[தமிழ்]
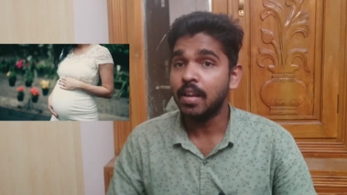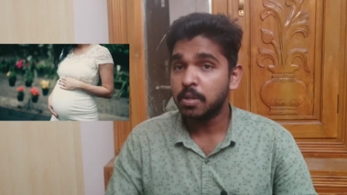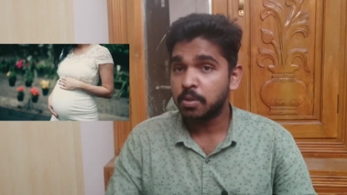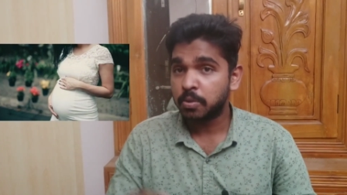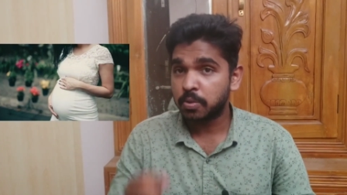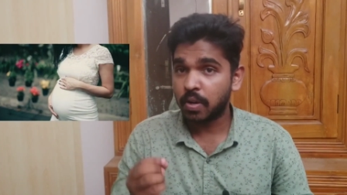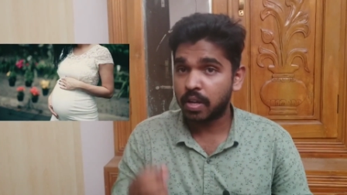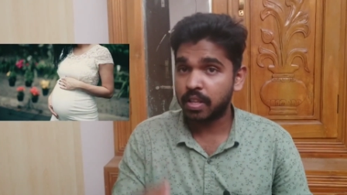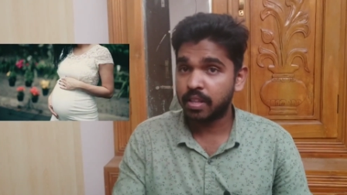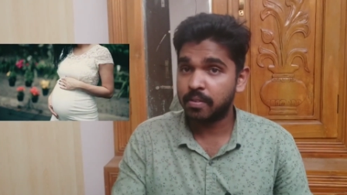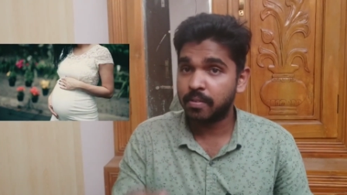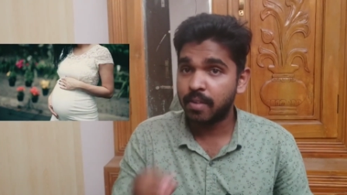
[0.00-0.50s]
ஸோ
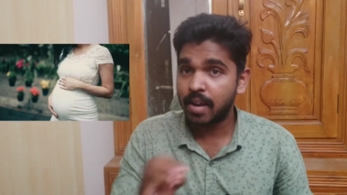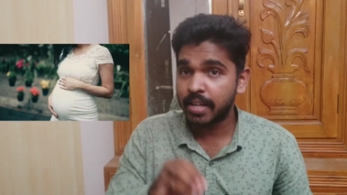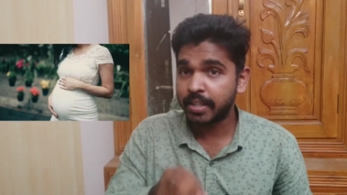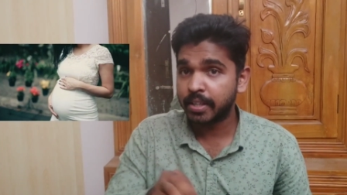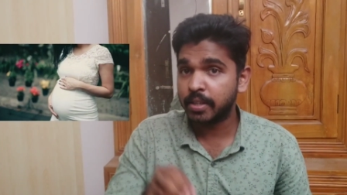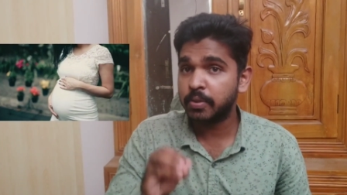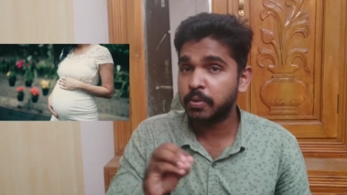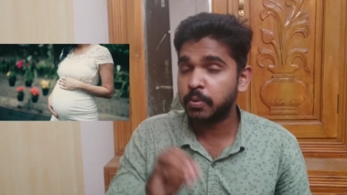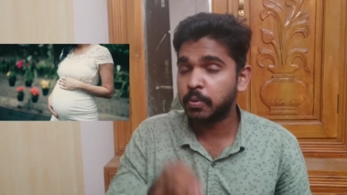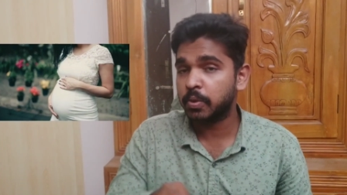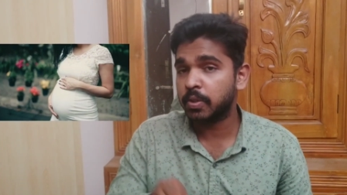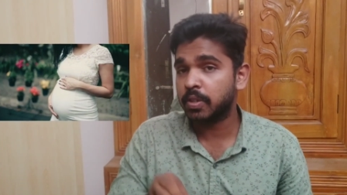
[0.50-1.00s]
அதை வாங்கி
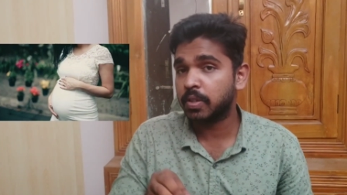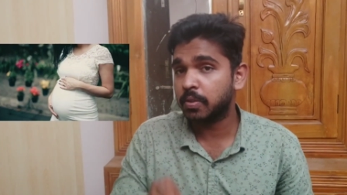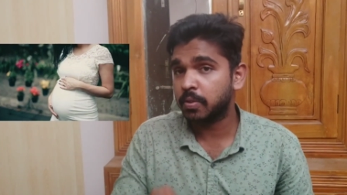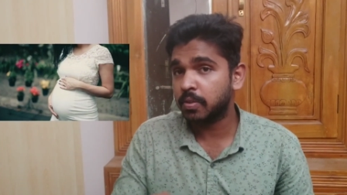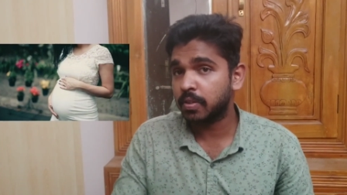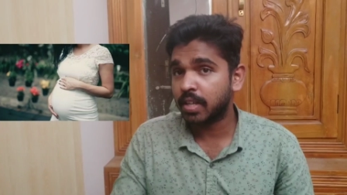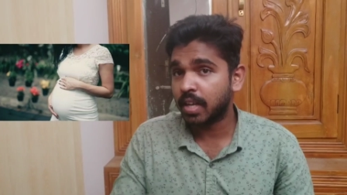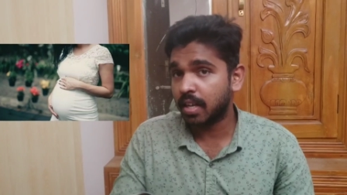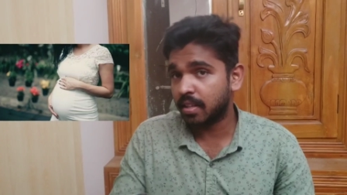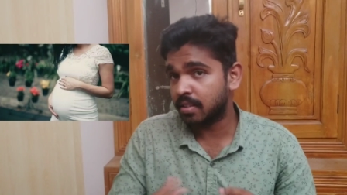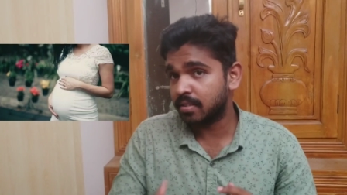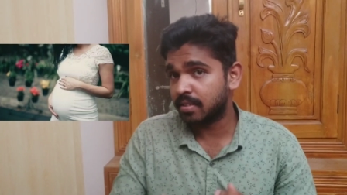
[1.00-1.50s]
கொடுக்க
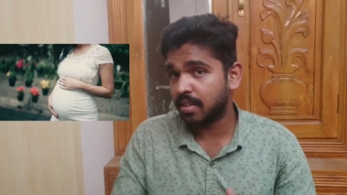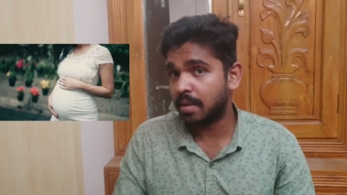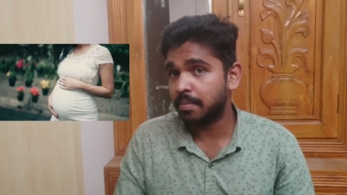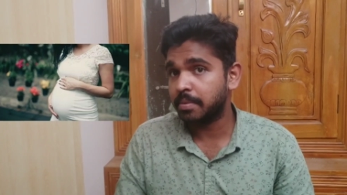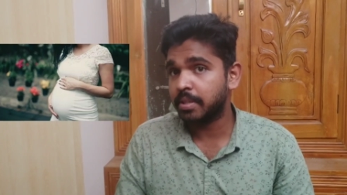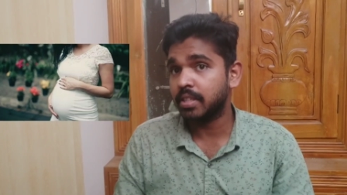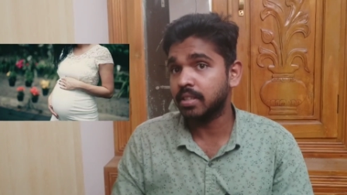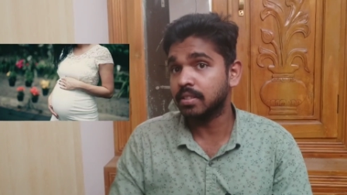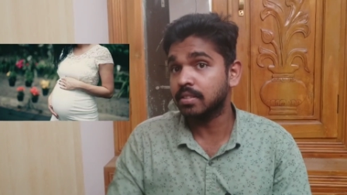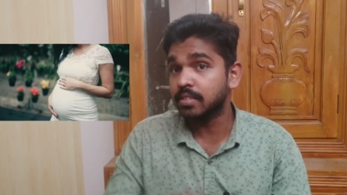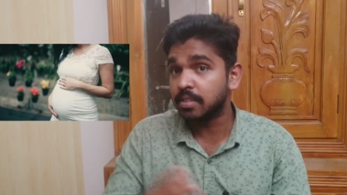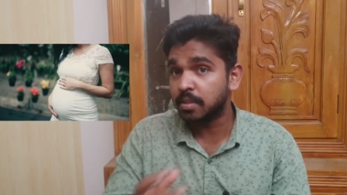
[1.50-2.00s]
கொடுக்க அதை
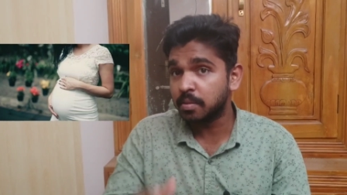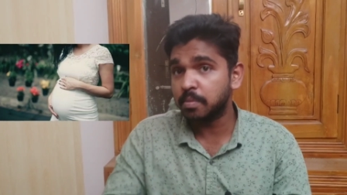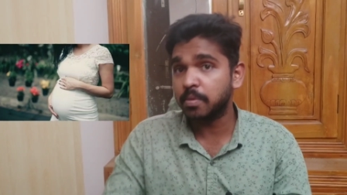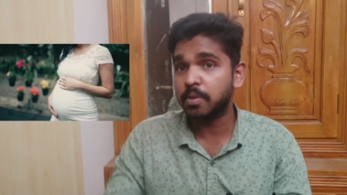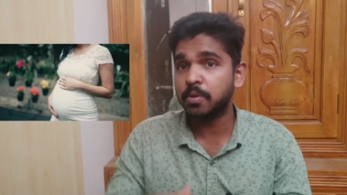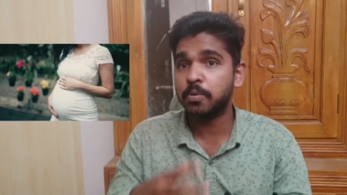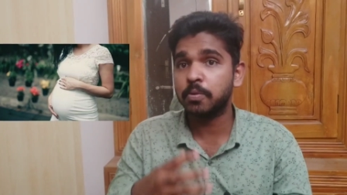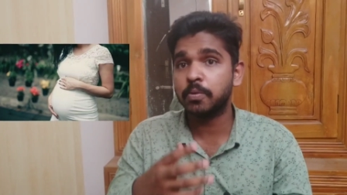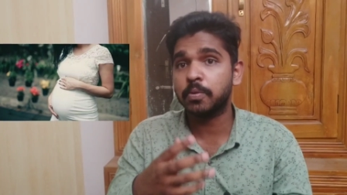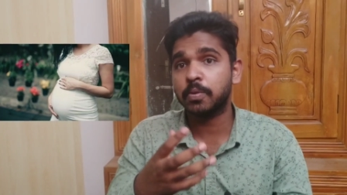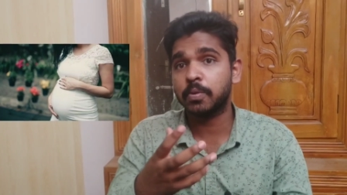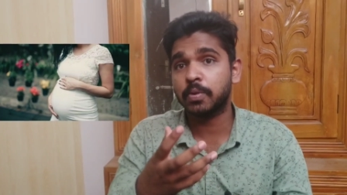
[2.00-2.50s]
சாப்பிட்டுட்டு
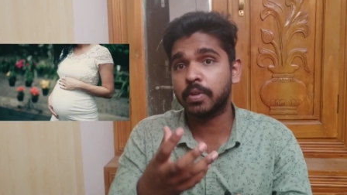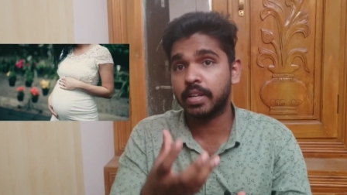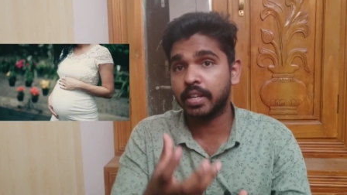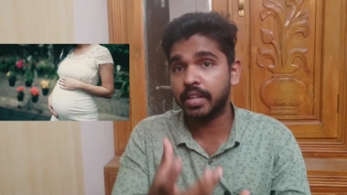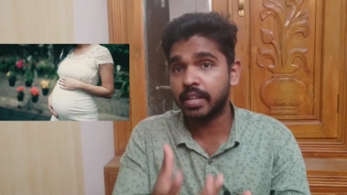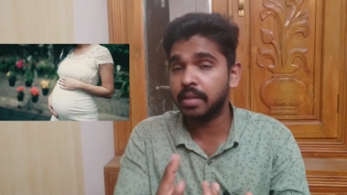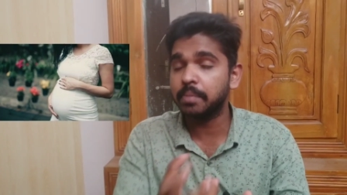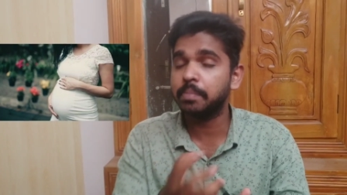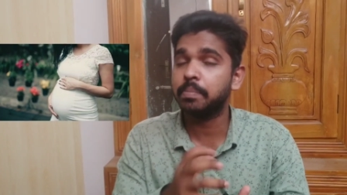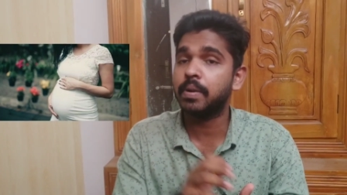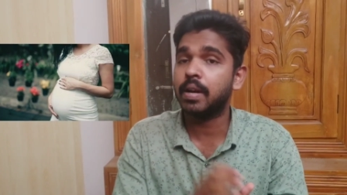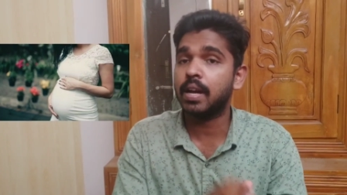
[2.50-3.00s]
திரும்பவும்
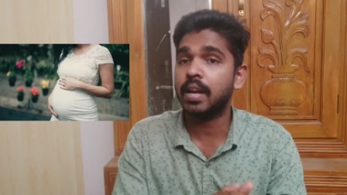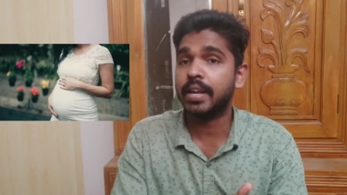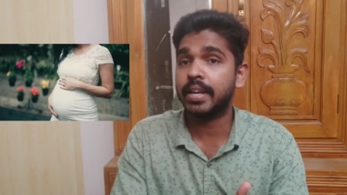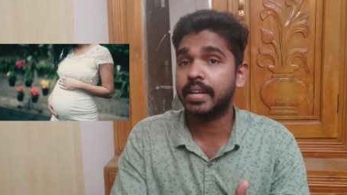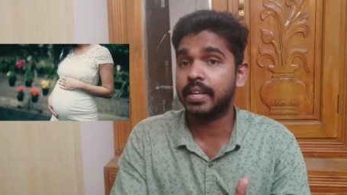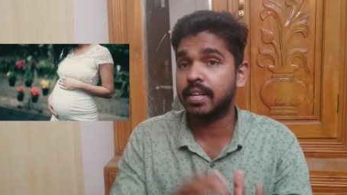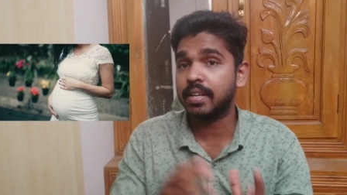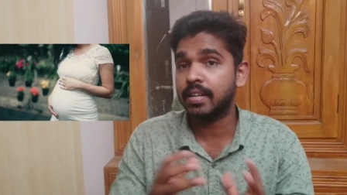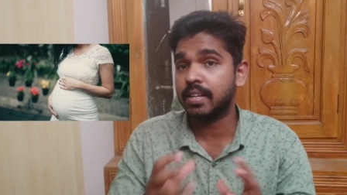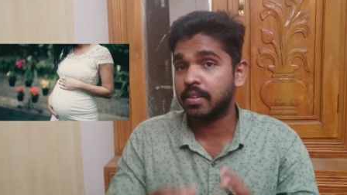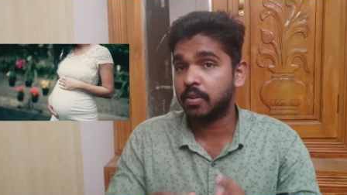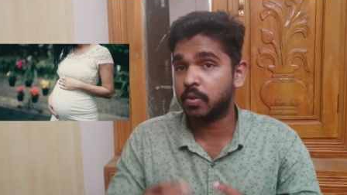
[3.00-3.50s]
இனிப்பாக
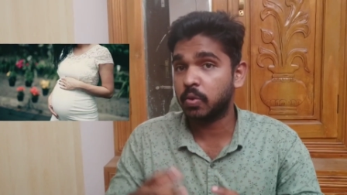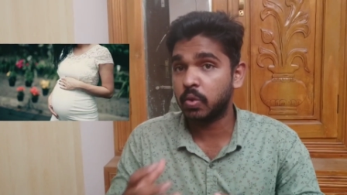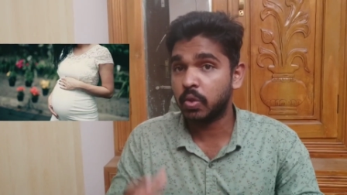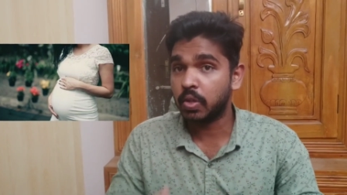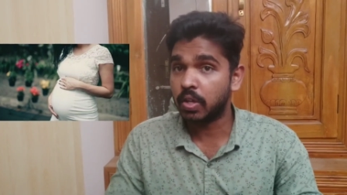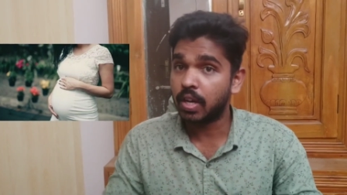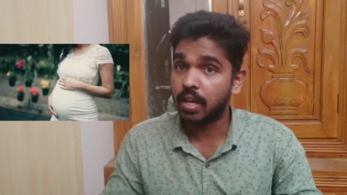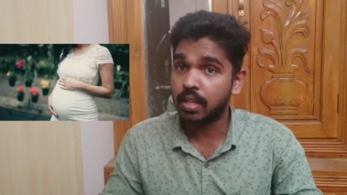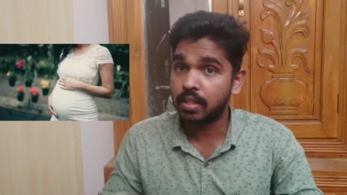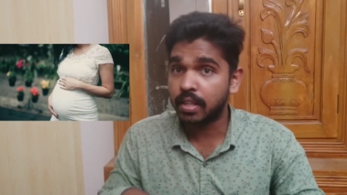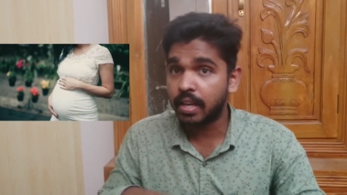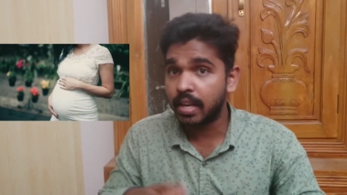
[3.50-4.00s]
என்னென்ன உண்டோ
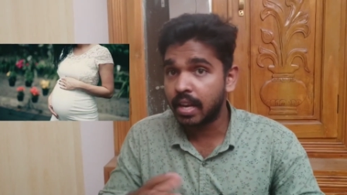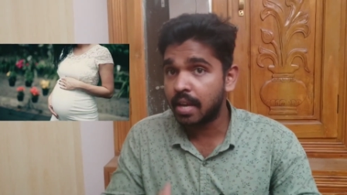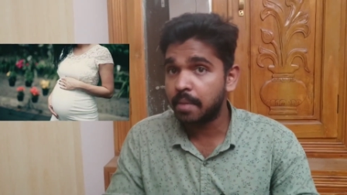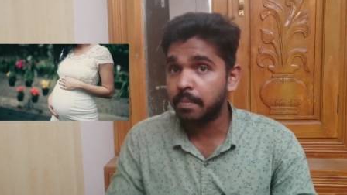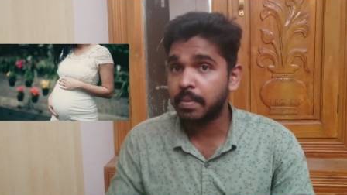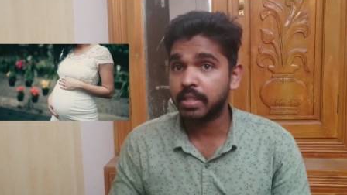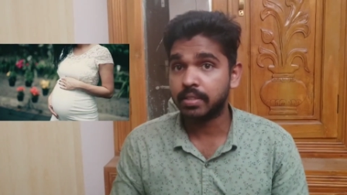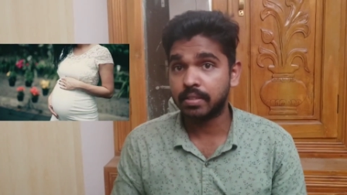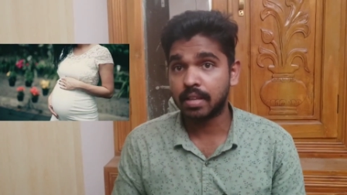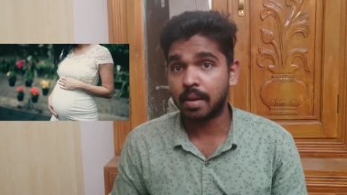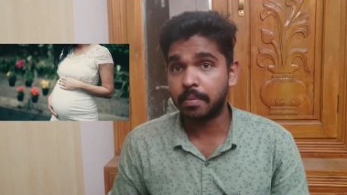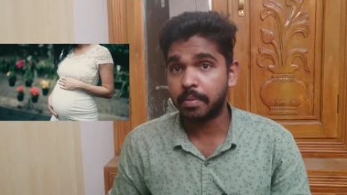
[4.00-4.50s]
அது எல்லாமே
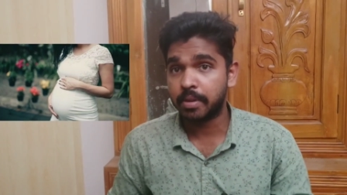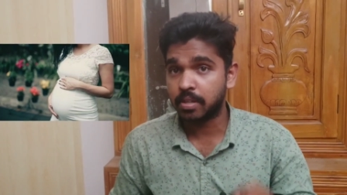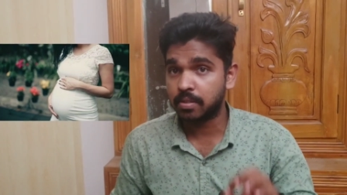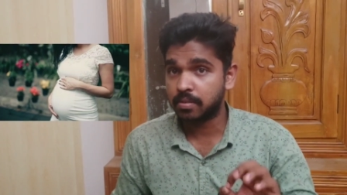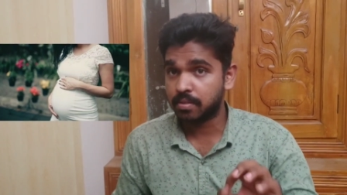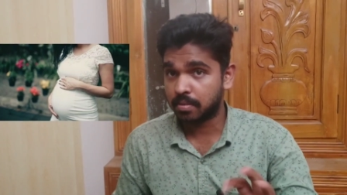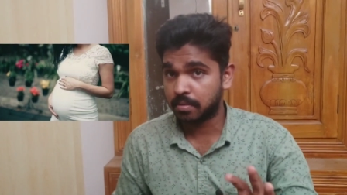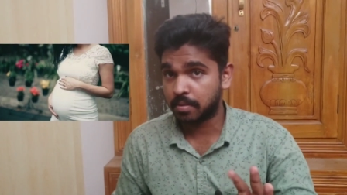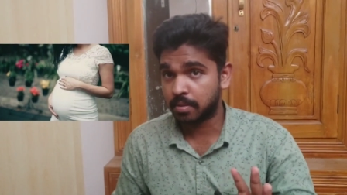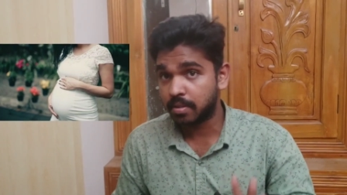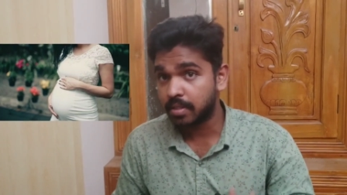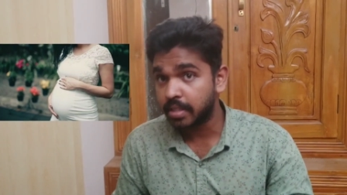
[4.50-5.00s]
சாப்பிடணும்
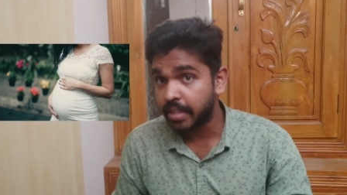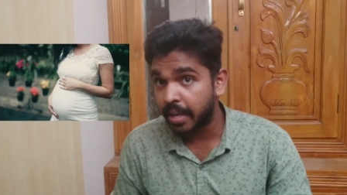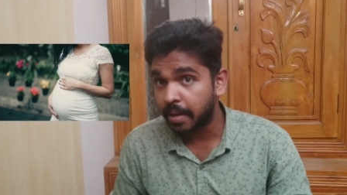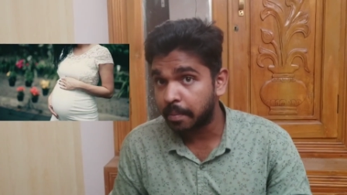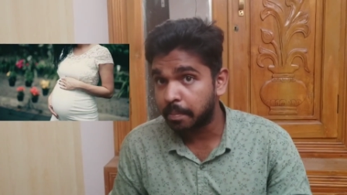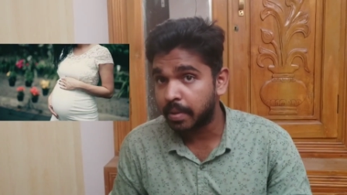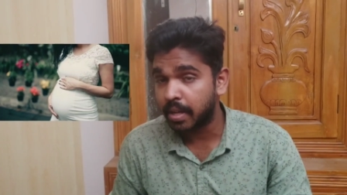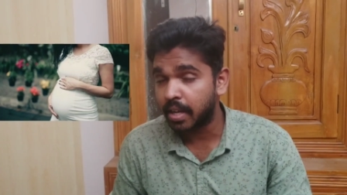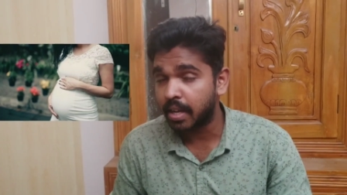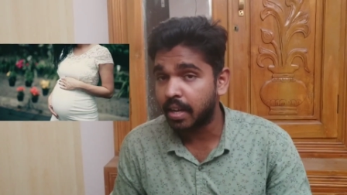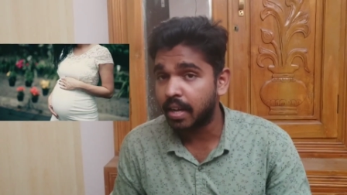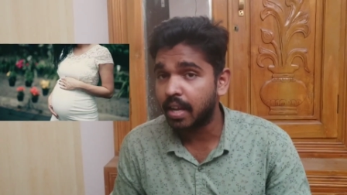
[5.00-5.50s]
சாப்பிடணும்னு
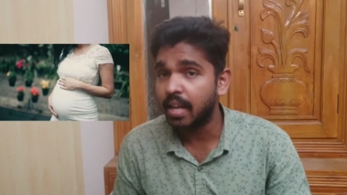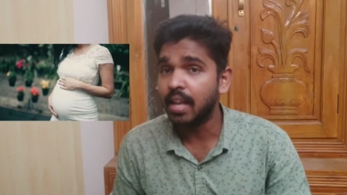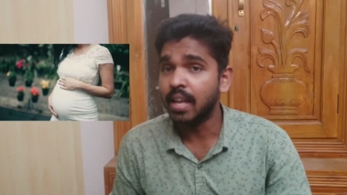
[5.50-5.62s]
கேட்பாங்க